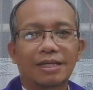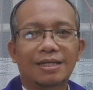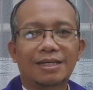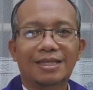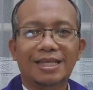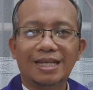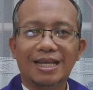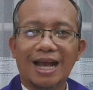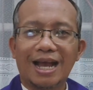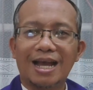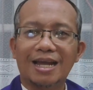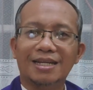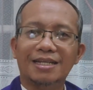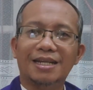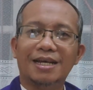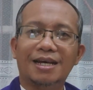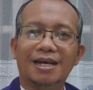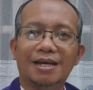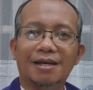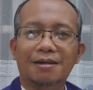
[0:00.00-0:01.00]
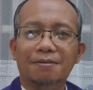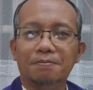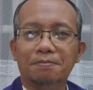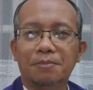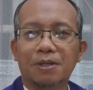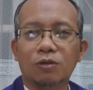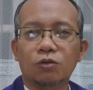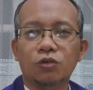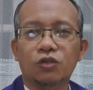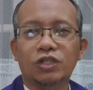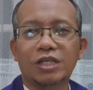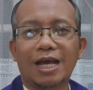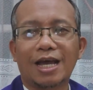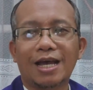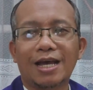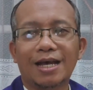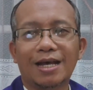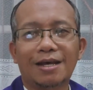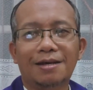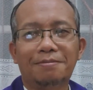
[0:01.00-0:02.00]
Ketika Anda
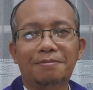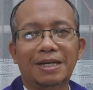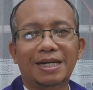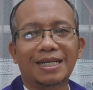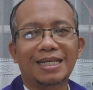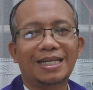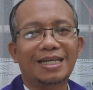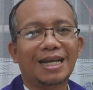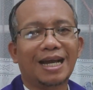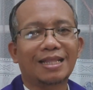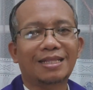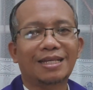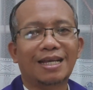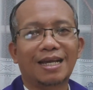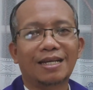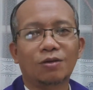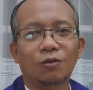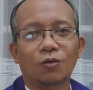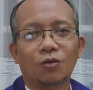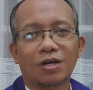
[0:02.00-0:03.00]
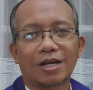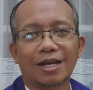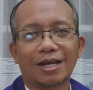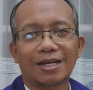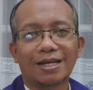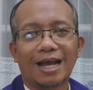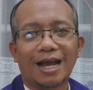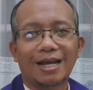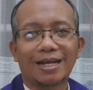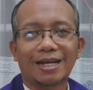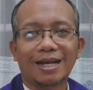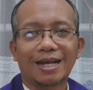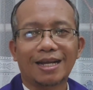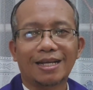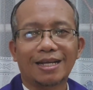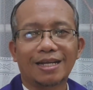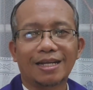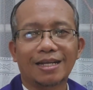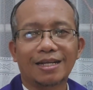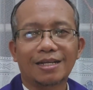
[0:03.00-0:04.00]
berusaha mengingatkan orang
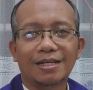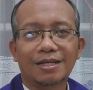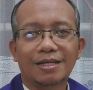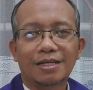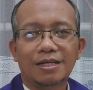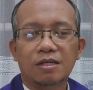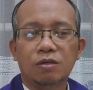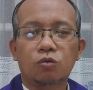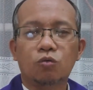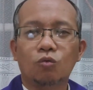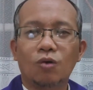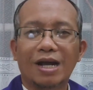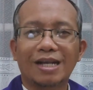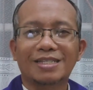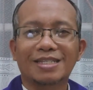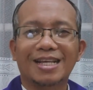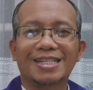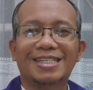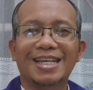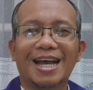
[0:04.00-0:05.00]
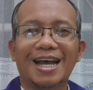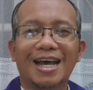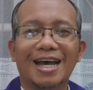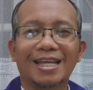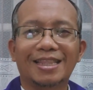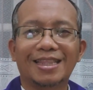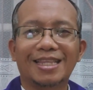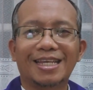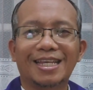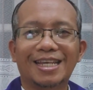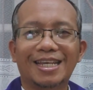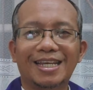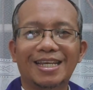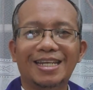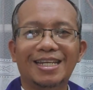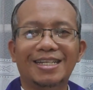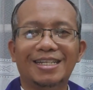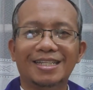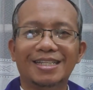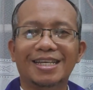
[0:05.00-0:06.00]
akan kuasa jahat
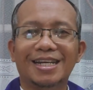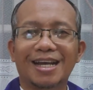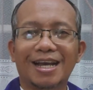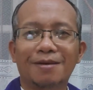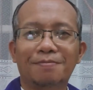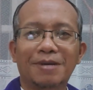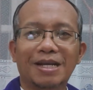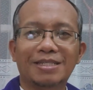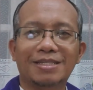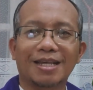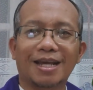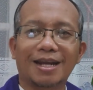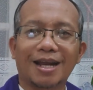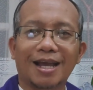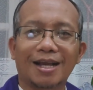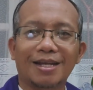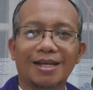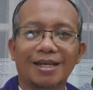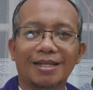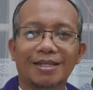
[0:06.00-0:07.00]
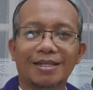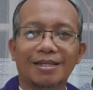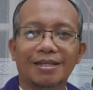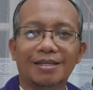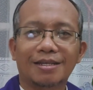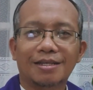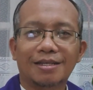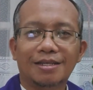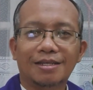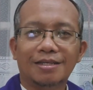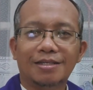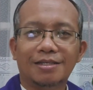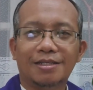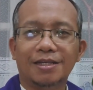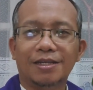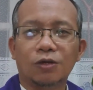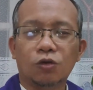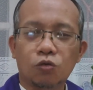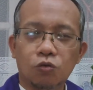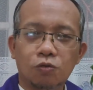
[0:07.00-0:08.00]
ini di tengah masyarakat,
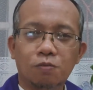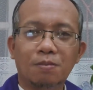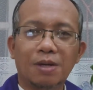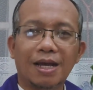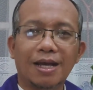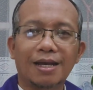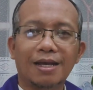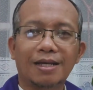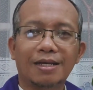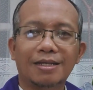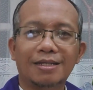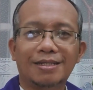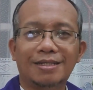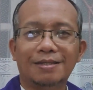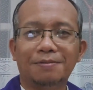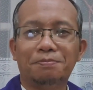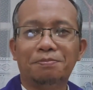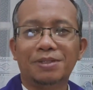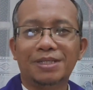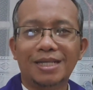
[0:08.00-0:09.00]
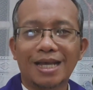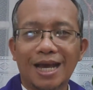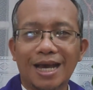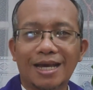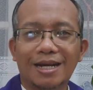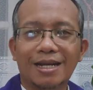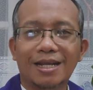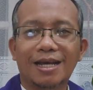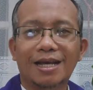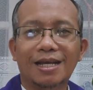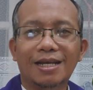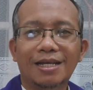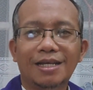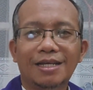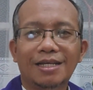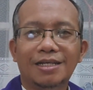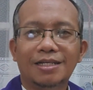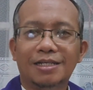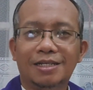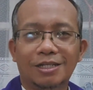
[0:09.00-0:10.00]
di rumah, di biara,
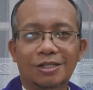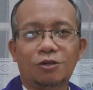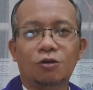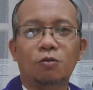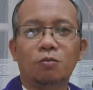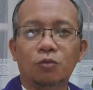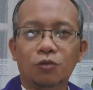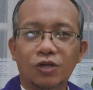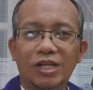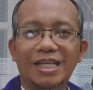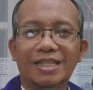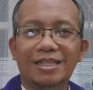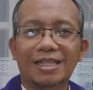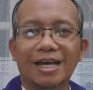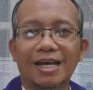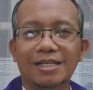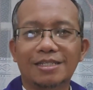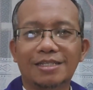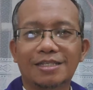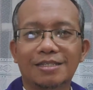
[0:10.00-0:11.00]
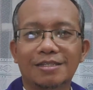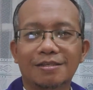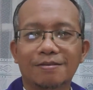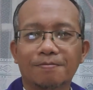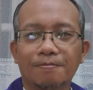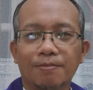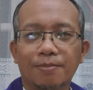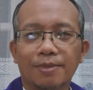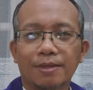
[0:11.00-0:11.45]
di komunitas,